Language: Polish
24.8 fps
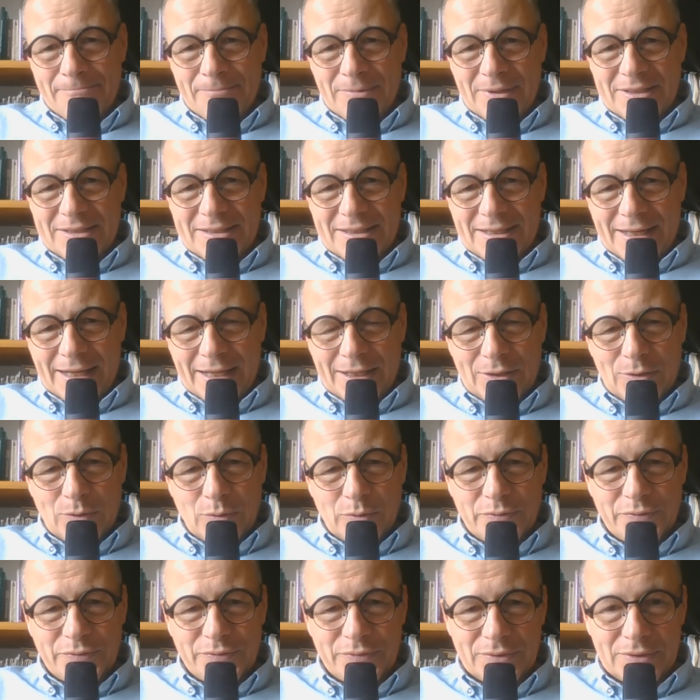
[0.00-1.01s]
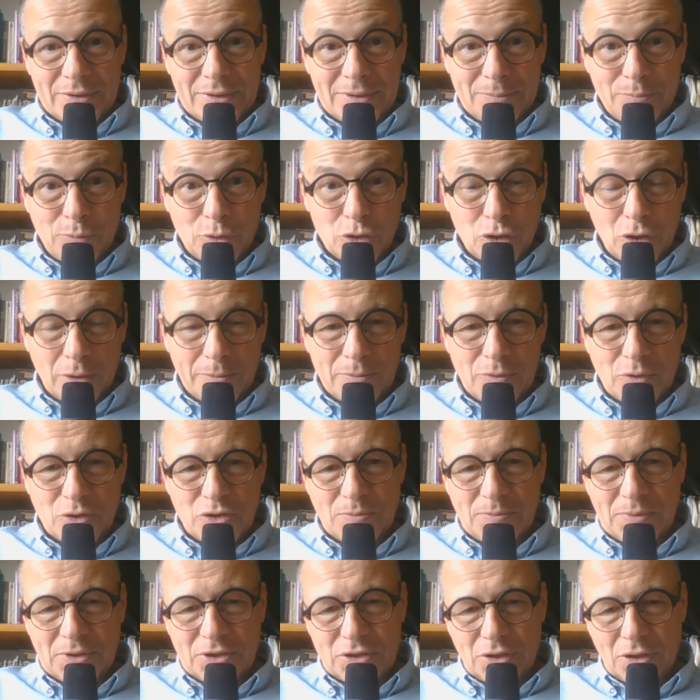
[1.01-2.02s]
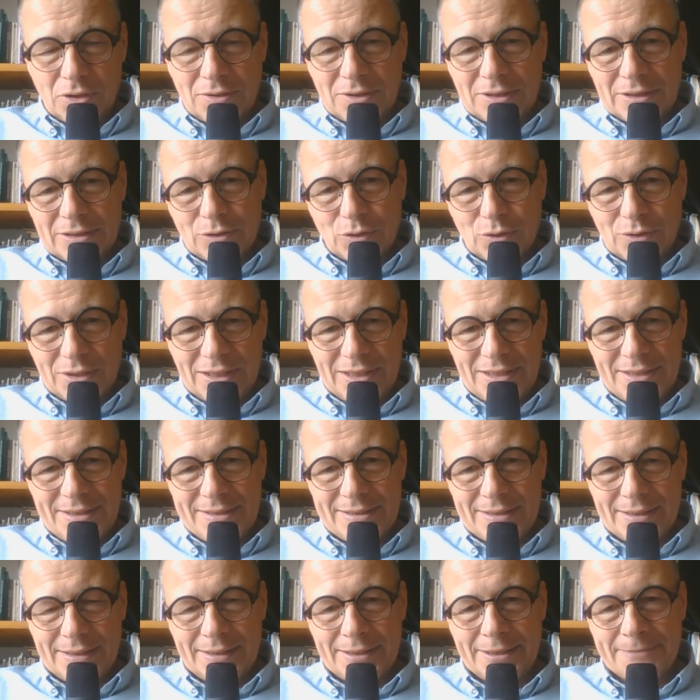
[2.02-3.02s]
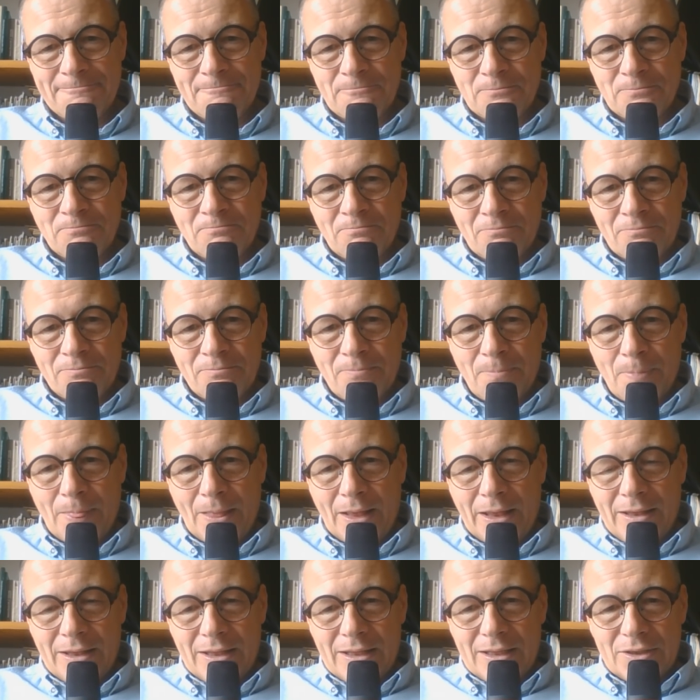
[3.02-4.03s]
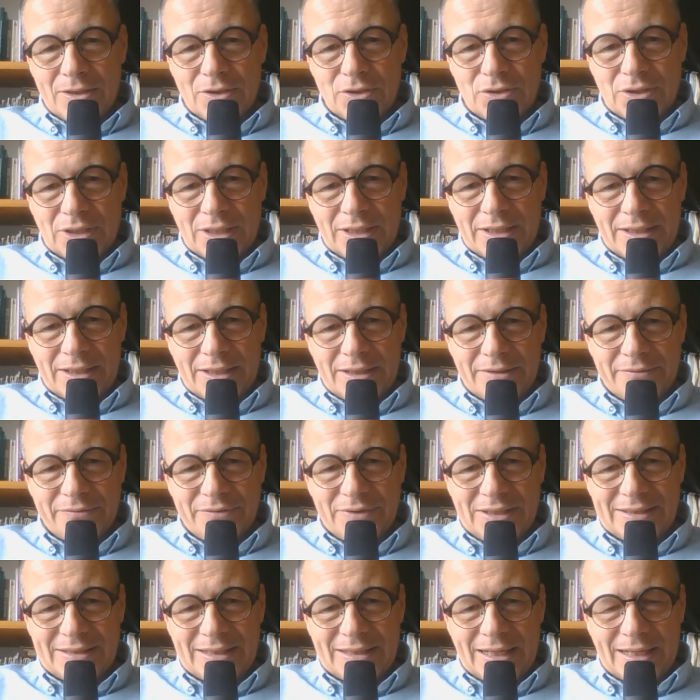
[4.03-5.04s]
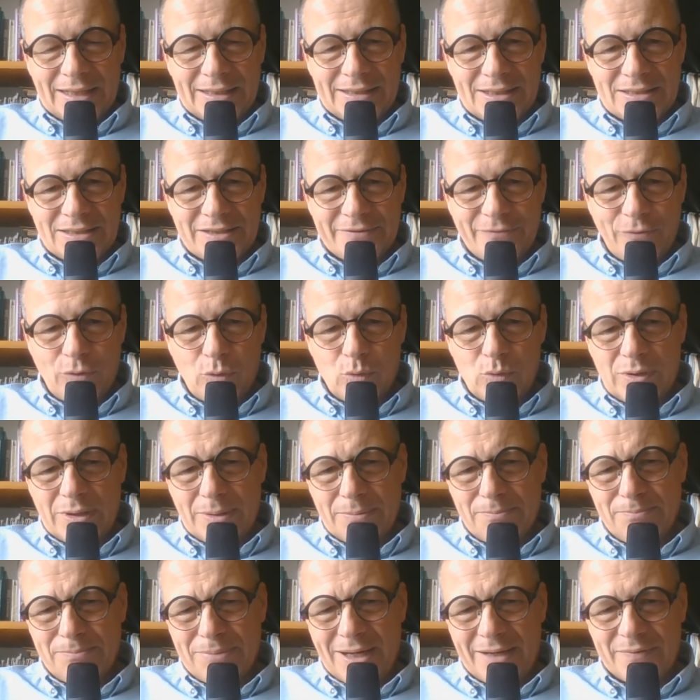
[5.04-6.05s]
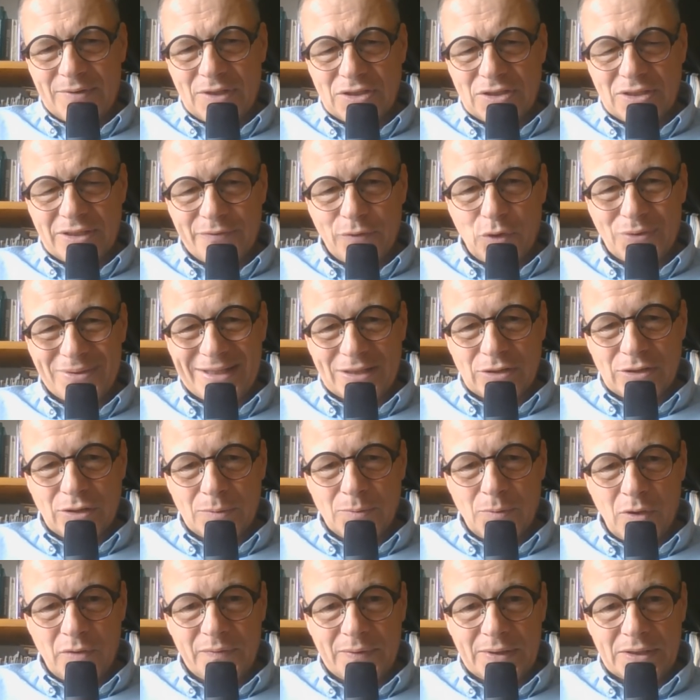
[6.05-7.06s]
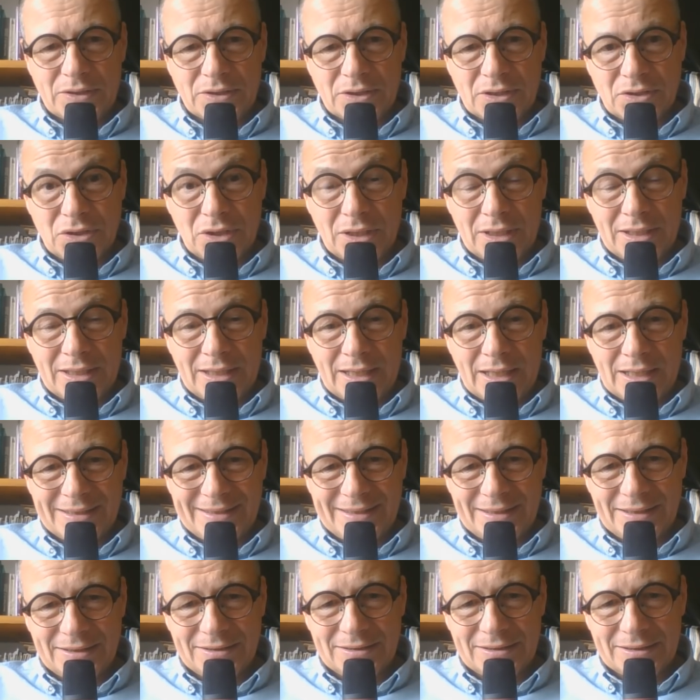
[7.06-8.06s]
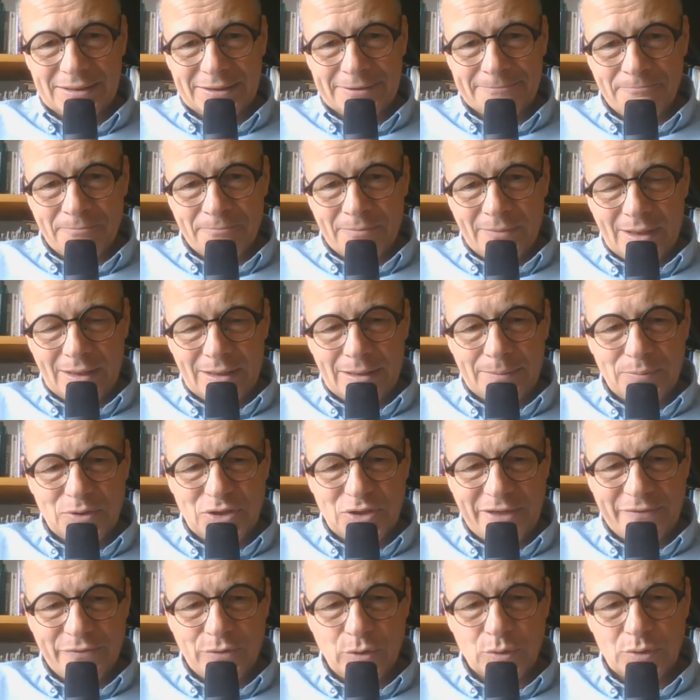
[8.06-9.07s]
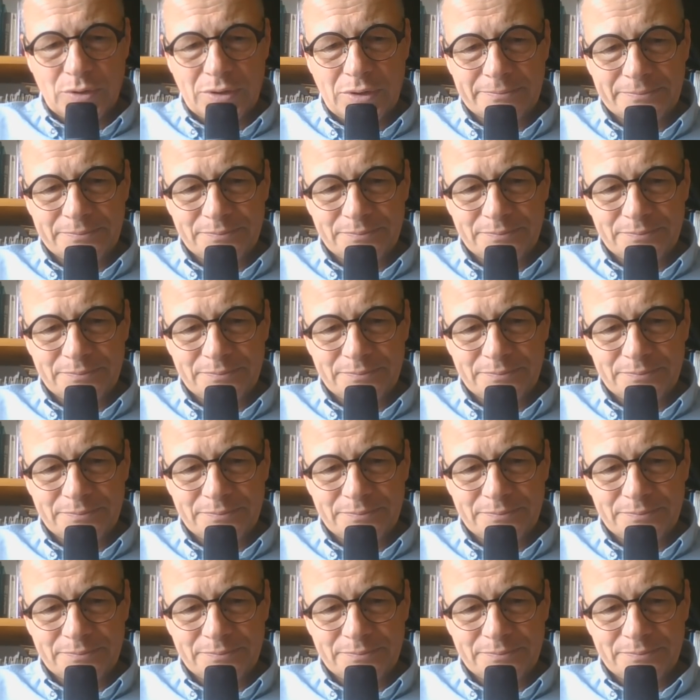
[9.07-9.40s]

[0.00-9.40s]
z kręgów y, podobno zbliżonych do chińskich, że w Chinach jest w ogóle prawie że wojna domowa, że czeka Chiny y, przewrót,